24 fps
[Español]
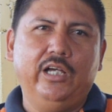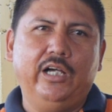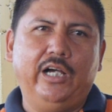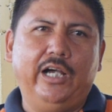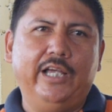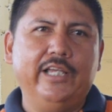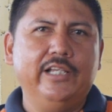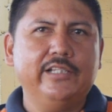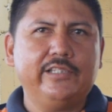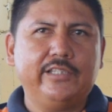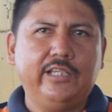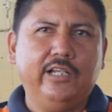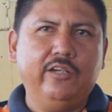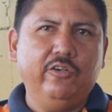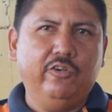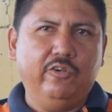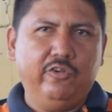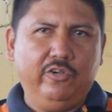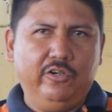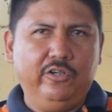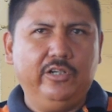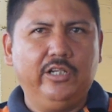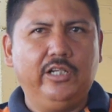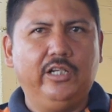A él se le
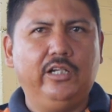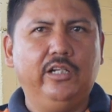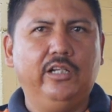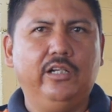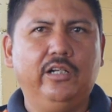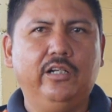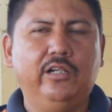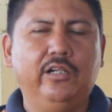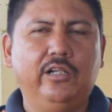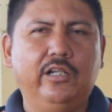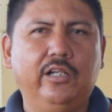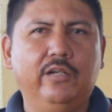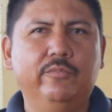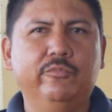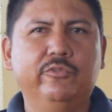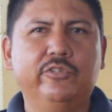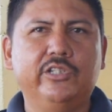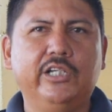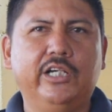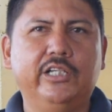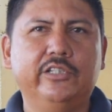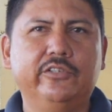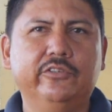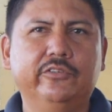ahogó el
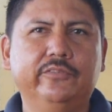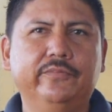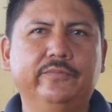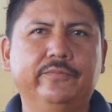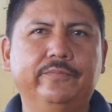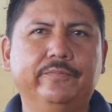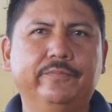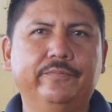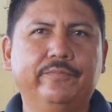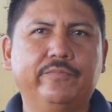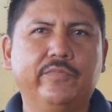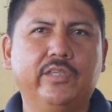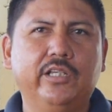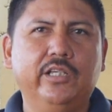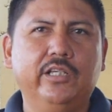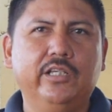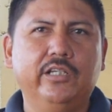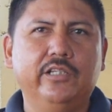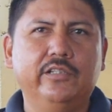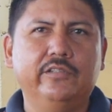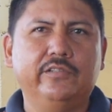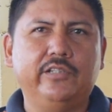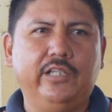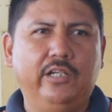muchacho
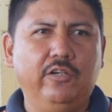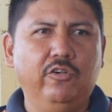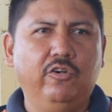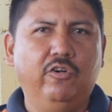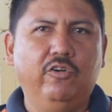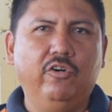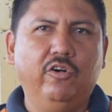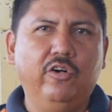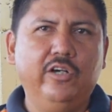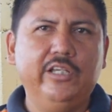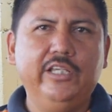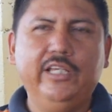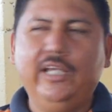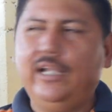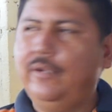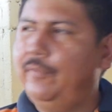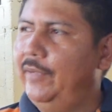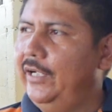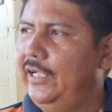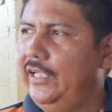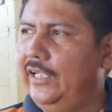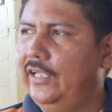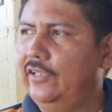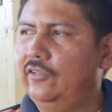se le hogó y él
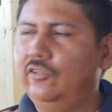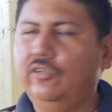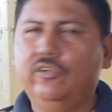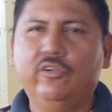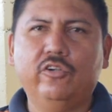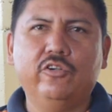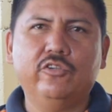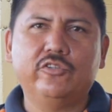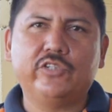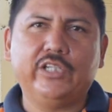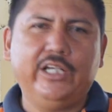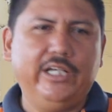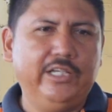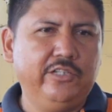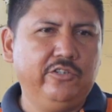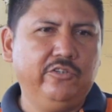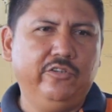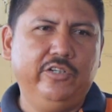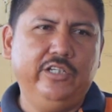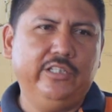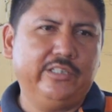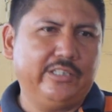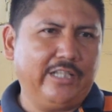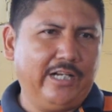venía todos los
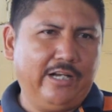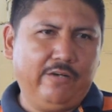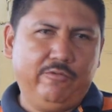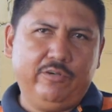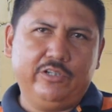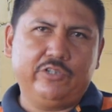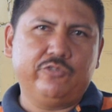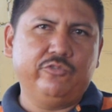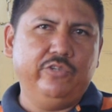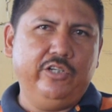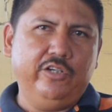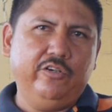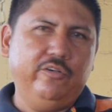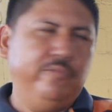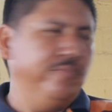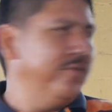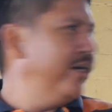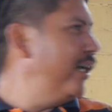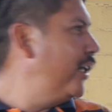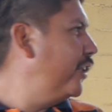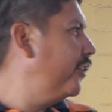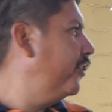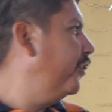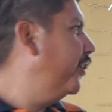años y trajo a su hijo
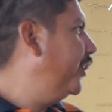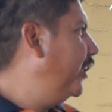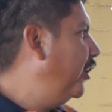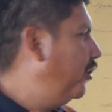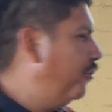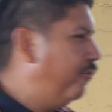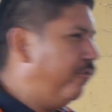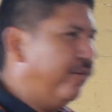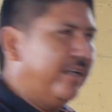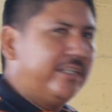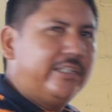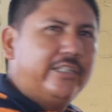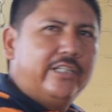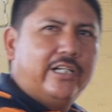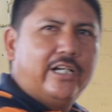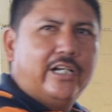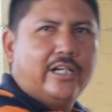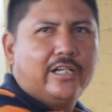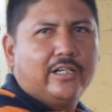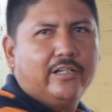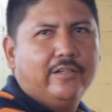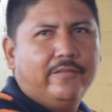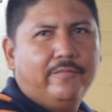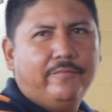muerto y lo fue a
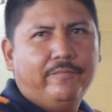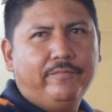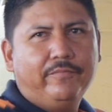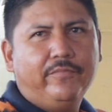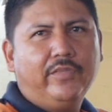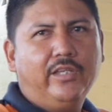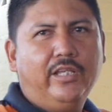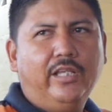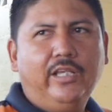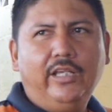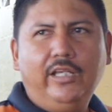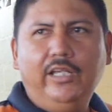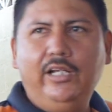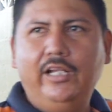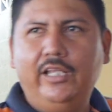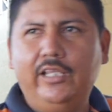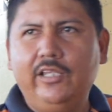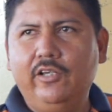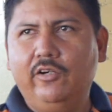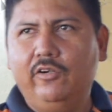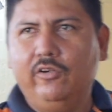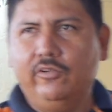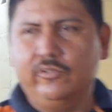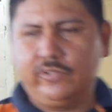tirar. Y le
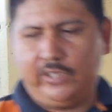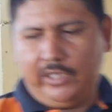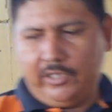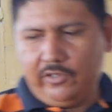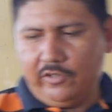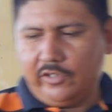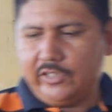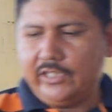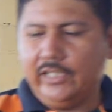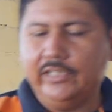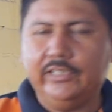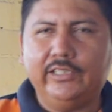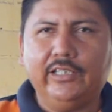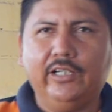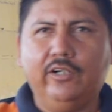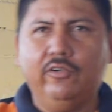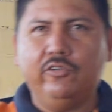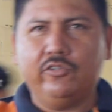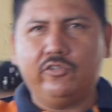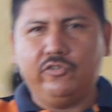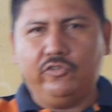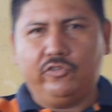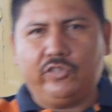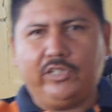dijo, Señor
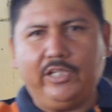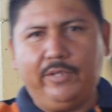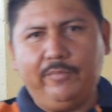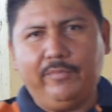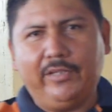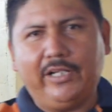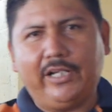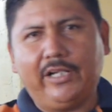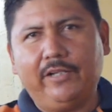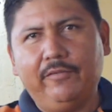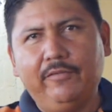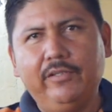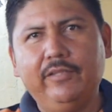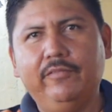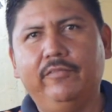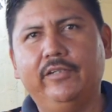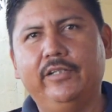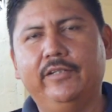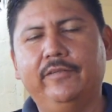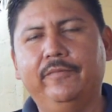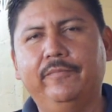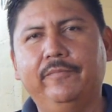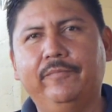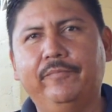Santiago, si usted me
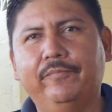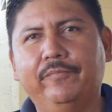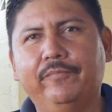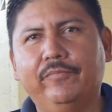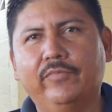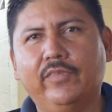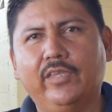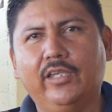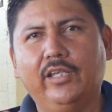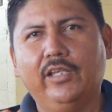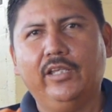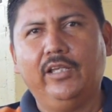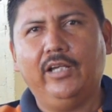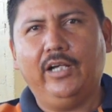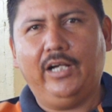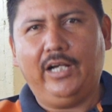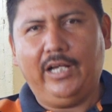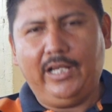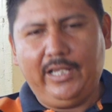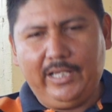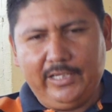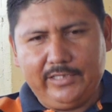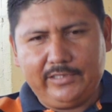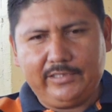revive
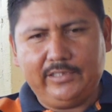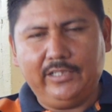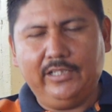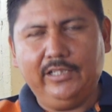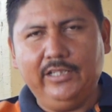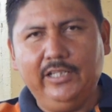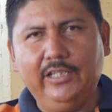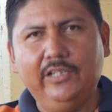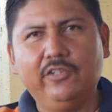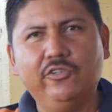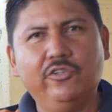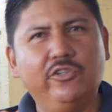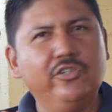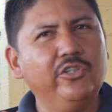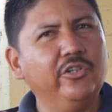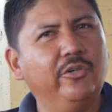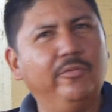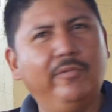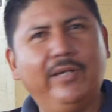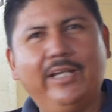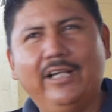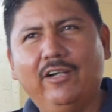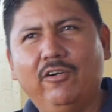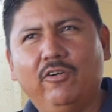a este niño,
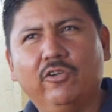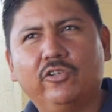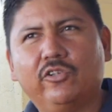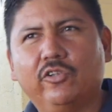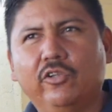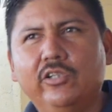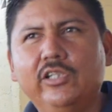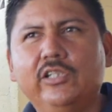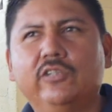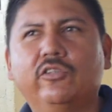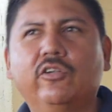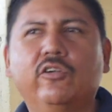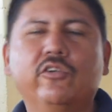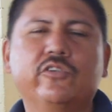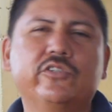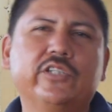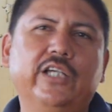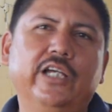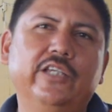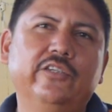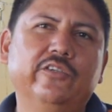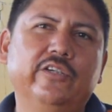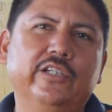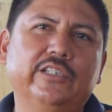yo vengo toditos
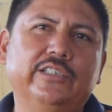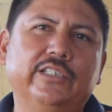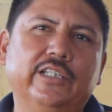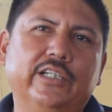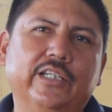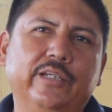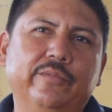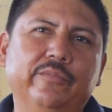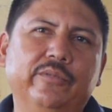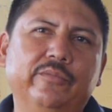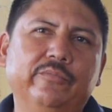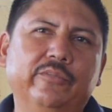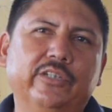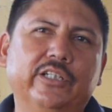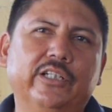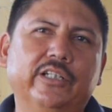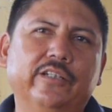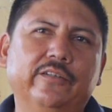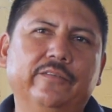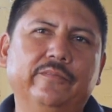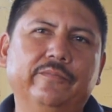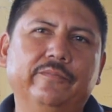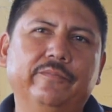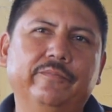los años hasta que me muera.
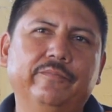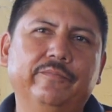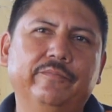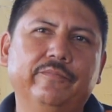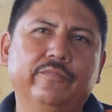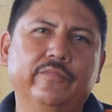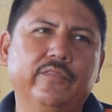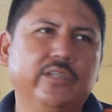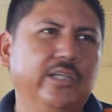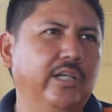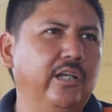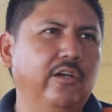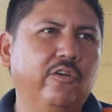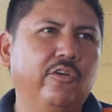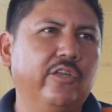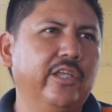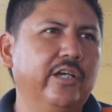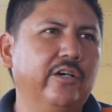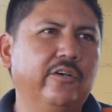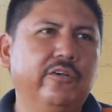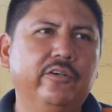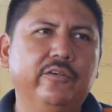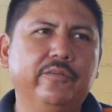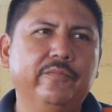Y lo
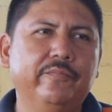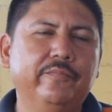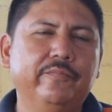dejó.